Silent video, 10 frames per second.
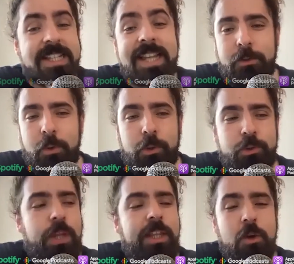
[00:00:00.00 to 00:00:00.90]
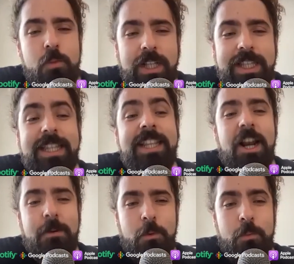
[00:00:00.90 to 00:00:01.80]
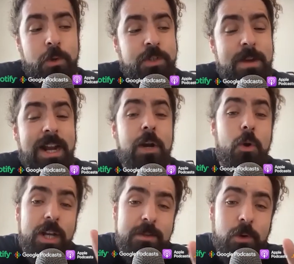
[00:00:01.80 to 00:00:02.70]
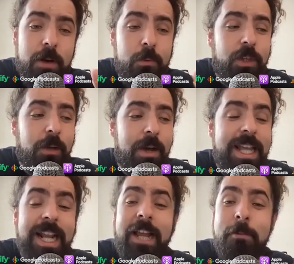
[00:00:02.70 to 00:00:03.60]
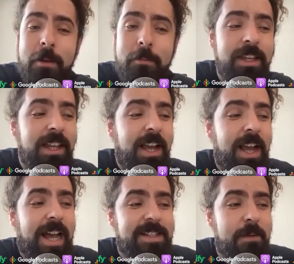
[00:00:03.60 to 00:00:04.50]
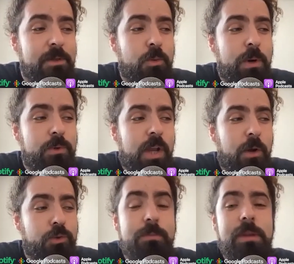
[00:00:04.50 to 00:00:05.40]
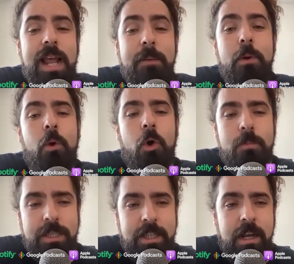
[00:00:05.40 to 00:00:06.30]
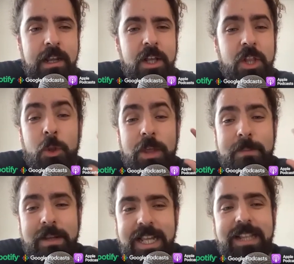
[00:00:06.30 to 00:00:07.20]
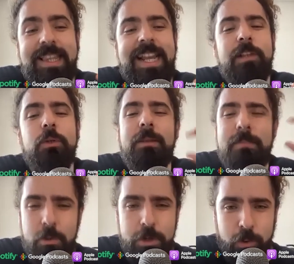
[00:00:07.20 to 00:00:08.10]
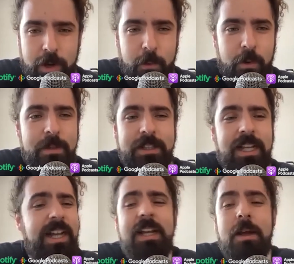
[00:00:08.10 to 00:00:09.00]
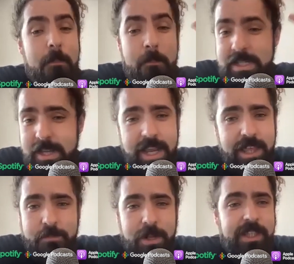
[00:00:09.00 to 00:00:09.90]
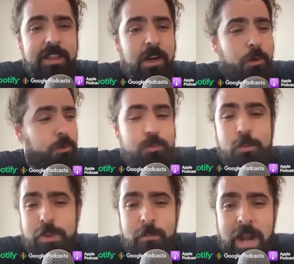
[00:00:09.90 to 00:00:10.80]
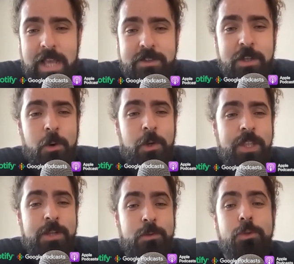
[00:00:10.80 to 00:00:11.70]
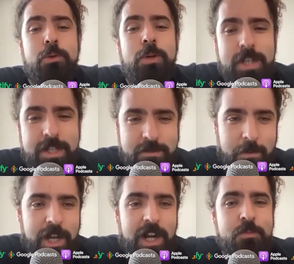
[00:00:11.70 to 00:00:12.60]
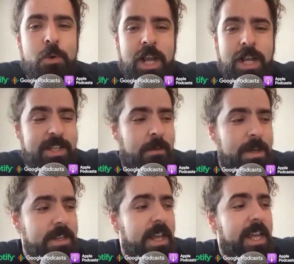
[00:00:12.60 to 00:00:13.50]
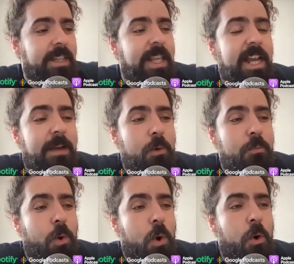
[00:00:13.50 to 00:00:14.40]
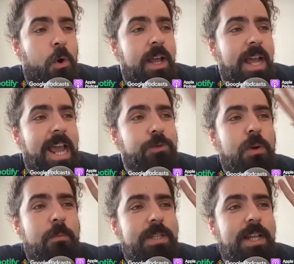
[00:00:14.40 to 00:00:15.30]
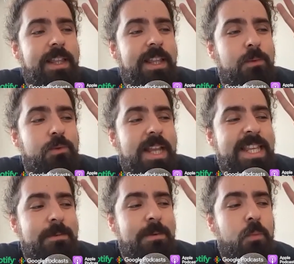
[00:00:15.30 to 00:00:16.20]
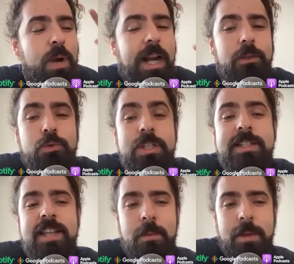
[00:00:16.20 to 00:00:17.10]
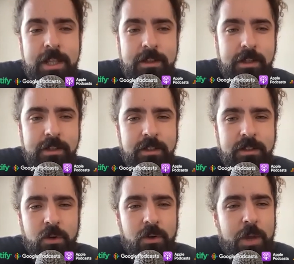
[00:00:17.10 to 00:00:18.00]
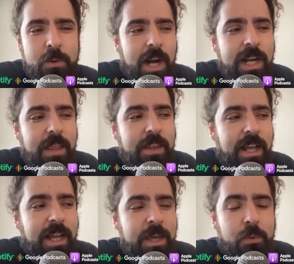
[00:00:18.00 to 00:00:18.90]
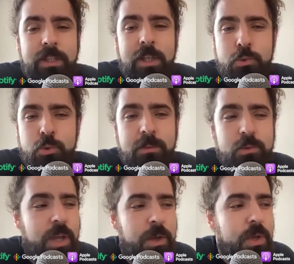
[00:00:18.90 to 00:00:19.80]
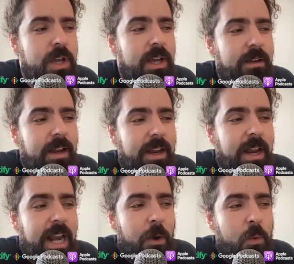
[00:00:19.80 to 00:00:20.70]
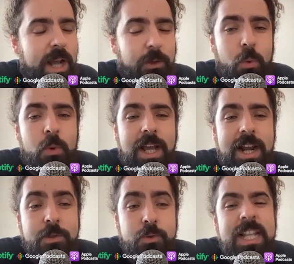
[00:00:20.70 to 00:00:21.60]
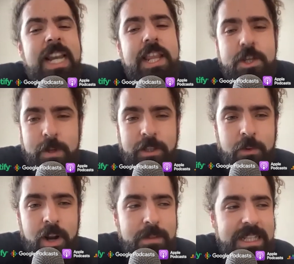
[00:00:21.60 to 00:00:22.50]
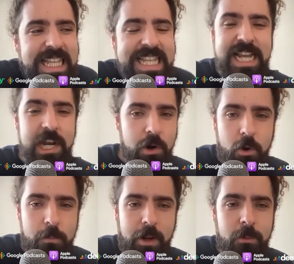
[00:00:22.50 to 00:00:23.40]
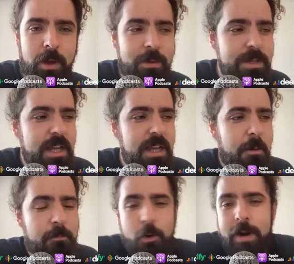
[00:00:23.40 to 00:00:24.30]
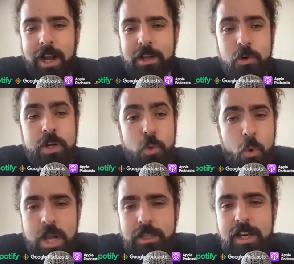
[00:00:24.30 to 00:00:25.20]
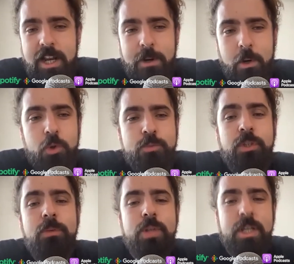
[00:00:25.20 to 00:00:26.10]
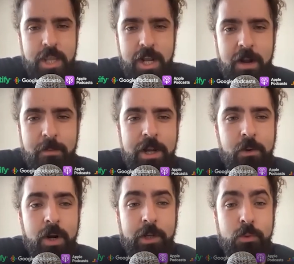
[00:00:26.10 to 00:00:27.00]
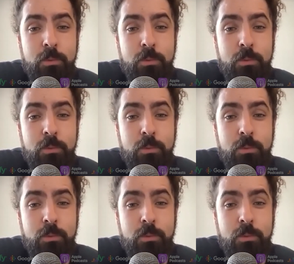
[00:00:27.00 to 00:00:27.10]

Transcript: Exacto. Y entonces ahorita como que tratan de lavar un poco esa imagen. Lo que esta mujer apuntaba era que Barbie hacía más o menos algo similar, pero con Mattel, donde Mattel, teniendo también una historia problemática, más allá de parte del consumo del plástico y de las condiciones en que se fabrican las muñecas y demás, tenía que ver un poco con, es una empresa que, digamos, lleva un buen rato sin ser vigente. ¿No? Hay una realidad en la que ya durante los últimos años, eh, una, toda una generación de niñas particularmente ya no han comprado Barbies por varias razones. Una tiene que ver con los motivos que señala la película,